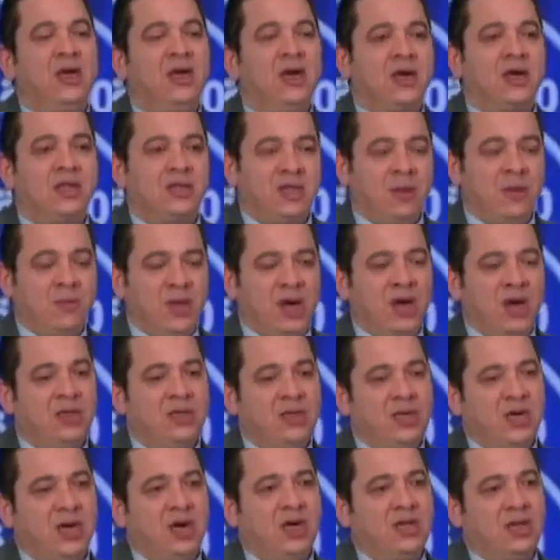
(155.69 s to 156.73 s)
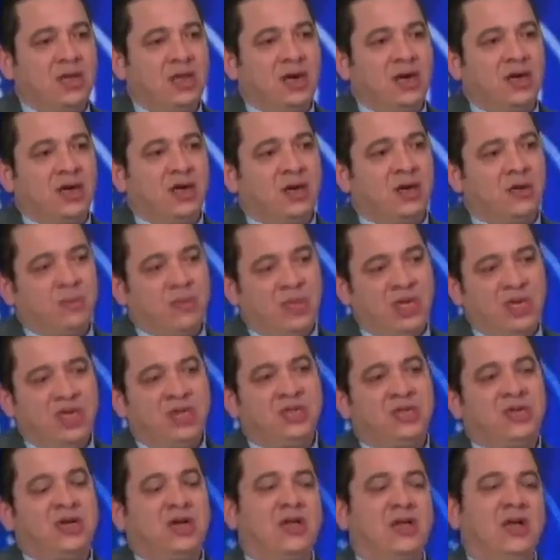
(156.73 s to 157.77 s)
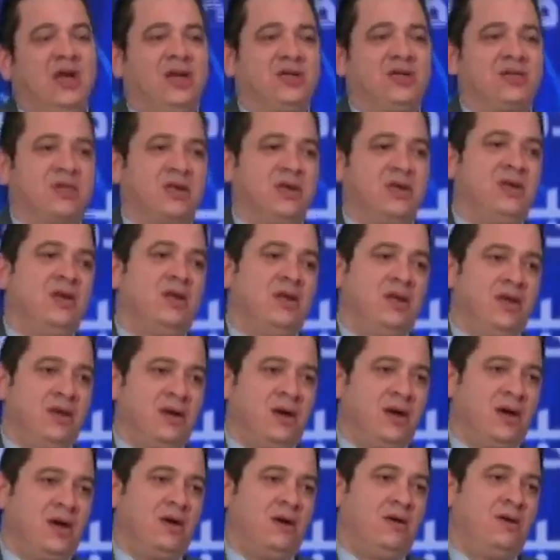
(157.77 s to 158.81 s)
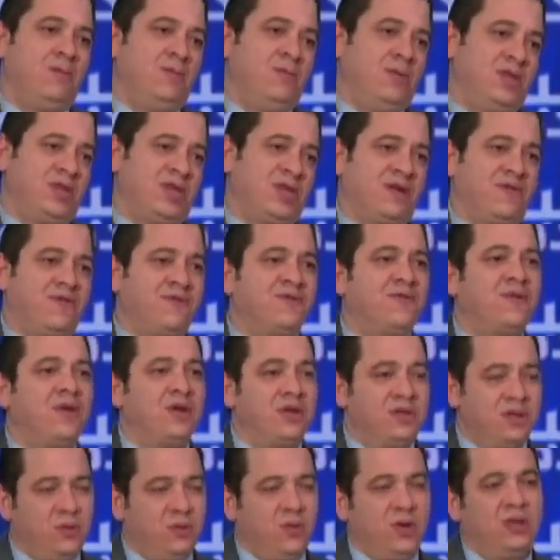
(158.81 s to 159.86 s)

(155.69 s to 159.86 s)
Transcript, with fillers: تم اتخاذ القرار بالاستيراد الحصري آه، من طرف ديوان